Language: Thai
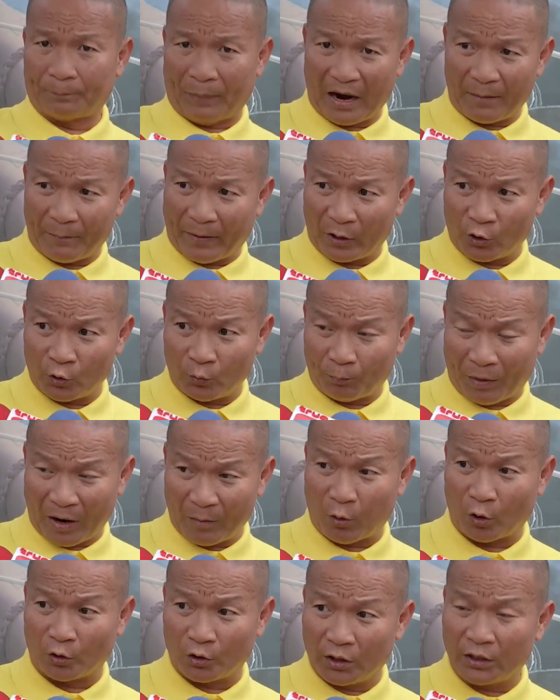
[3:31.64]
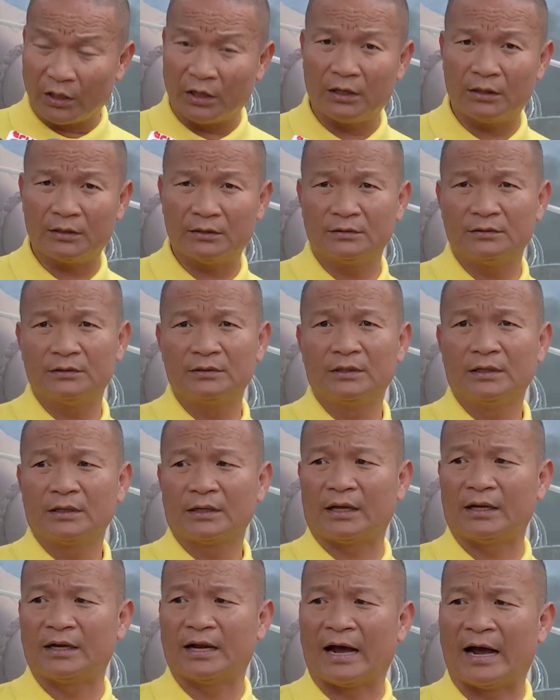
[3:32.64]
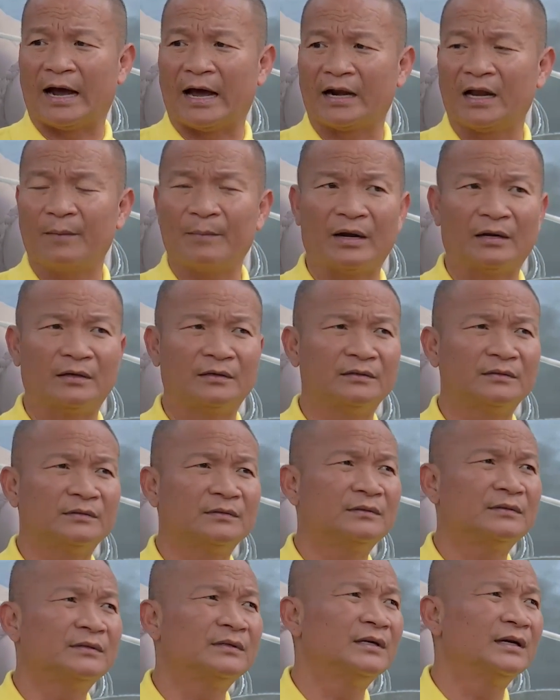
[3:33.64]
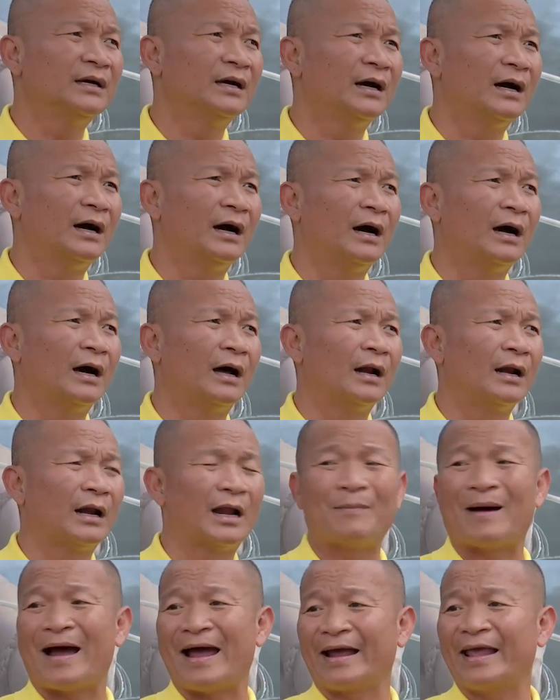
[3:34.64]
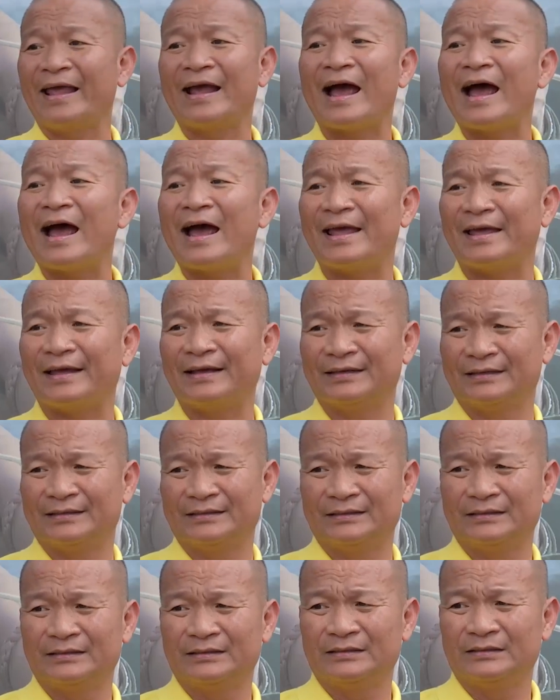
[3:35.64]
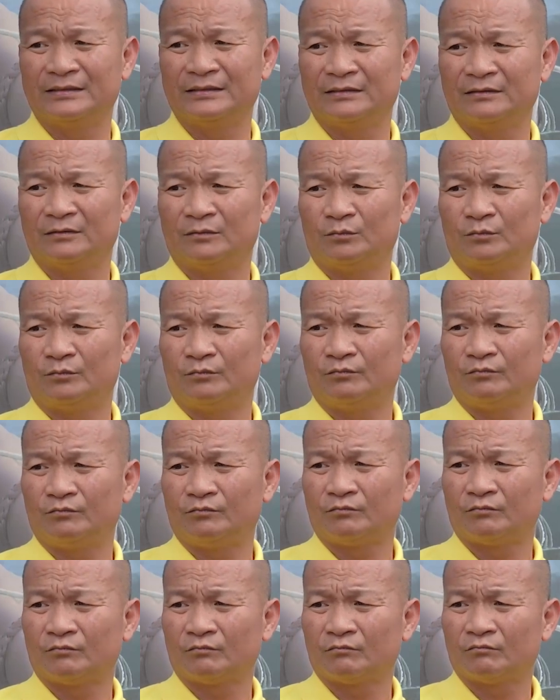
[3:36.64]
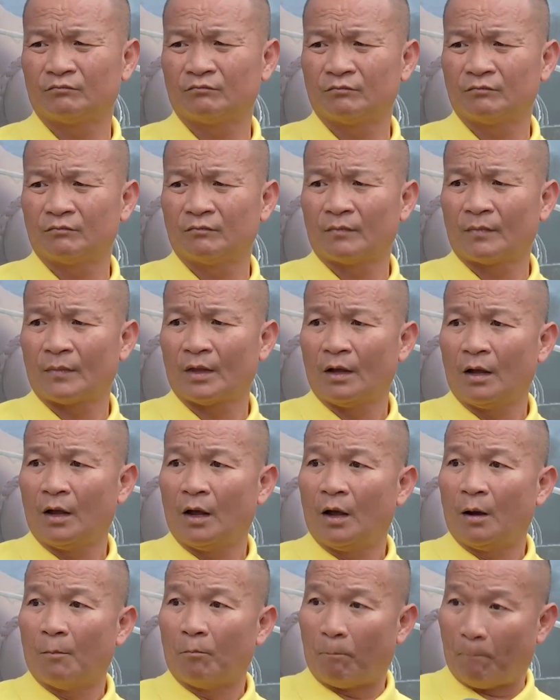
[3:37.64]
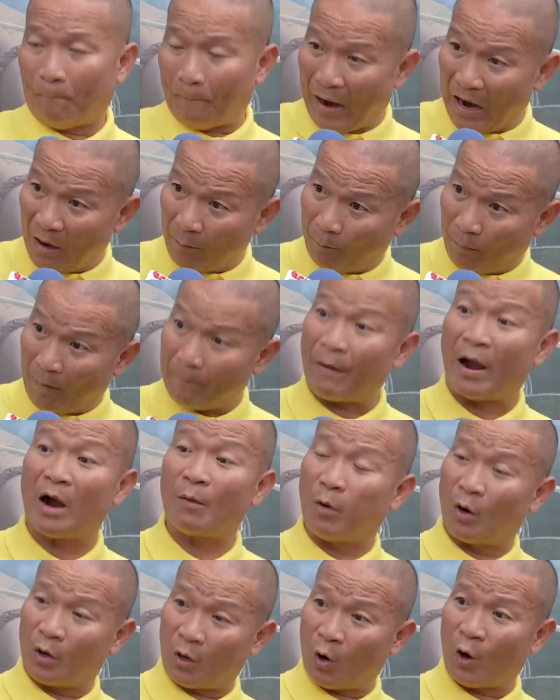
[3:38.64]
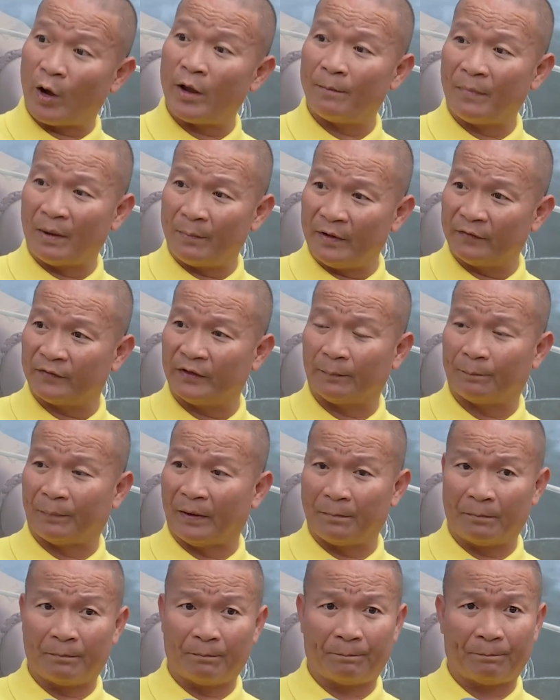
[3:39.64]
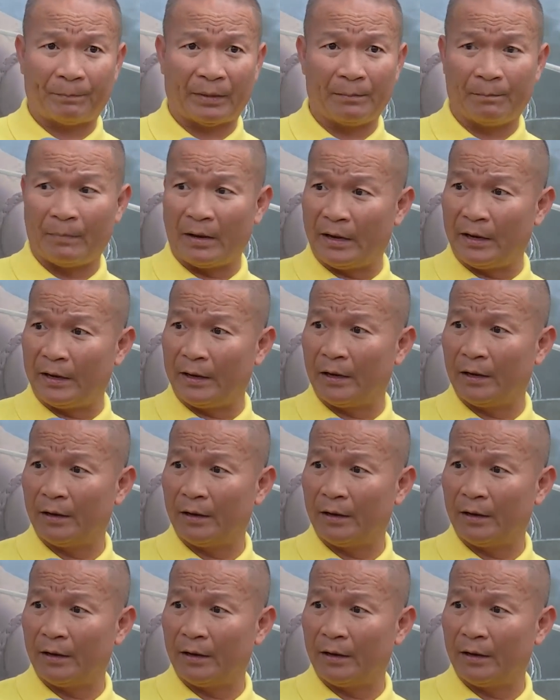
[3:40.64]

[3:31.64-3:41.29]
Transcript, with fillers: พักผ่อนเยอะๆกินอาหารให้มันระบายง่ายๆแต่ถ้าเกิดบอกว่าไม่ได้แต่ก็อาจจะถึงขั้นเป็นอย่างนั้นพักผ่อนน้อยมันมีสิทธิ์เป็นบี